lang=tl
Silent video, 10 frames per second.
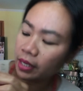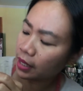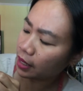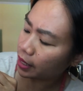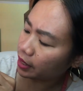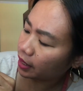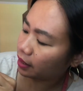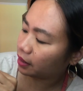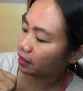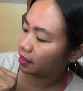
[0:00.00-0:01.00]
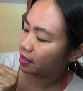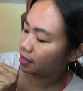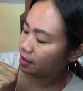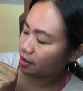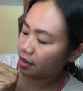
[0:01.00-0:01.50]
ng kanyang
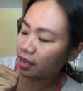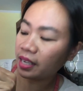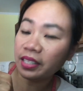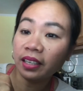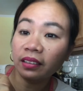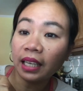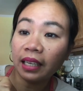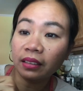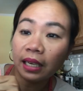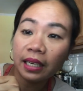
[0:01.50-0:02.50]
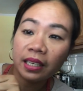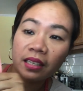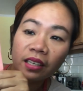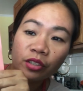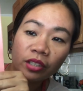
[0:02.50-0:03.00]
ng kanyang
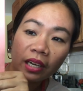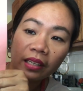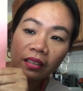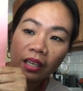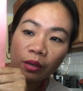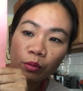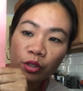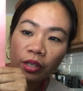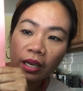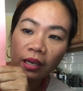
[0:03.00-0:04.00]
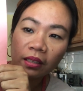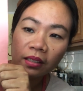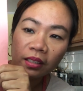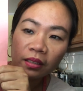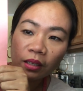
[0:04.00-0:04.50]
tatay at saka daw siya
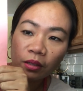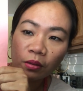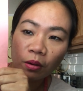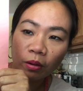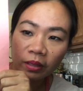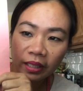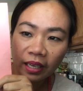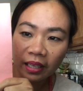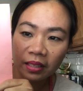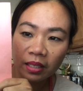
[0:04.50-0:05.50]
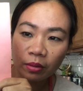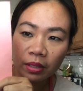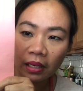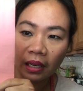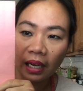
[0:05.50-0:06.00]
ano, go holding hands daw
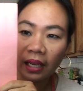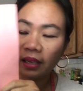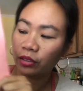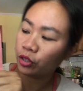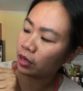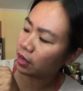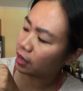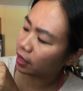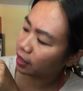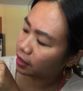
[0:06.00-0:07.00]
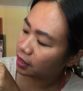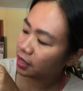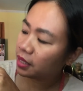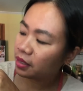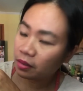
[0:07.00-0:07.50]
sila. At saka,
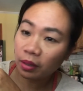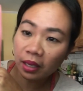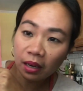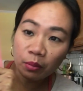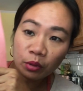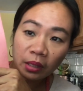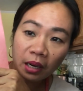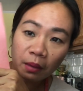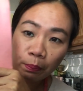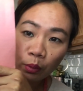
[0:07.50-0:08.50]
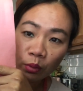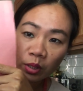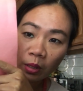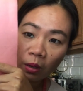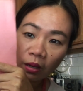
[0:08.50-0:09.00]
huwag kalimutan ang
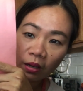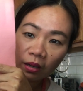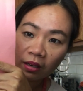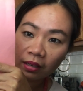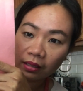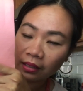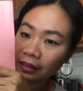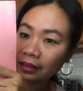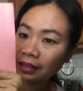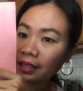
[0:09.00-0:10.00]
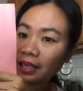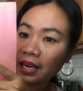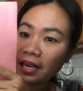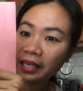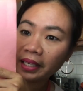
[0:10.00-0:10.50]
puso.
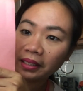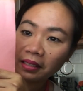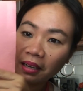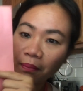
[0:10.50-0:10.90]
Kailangan natin ng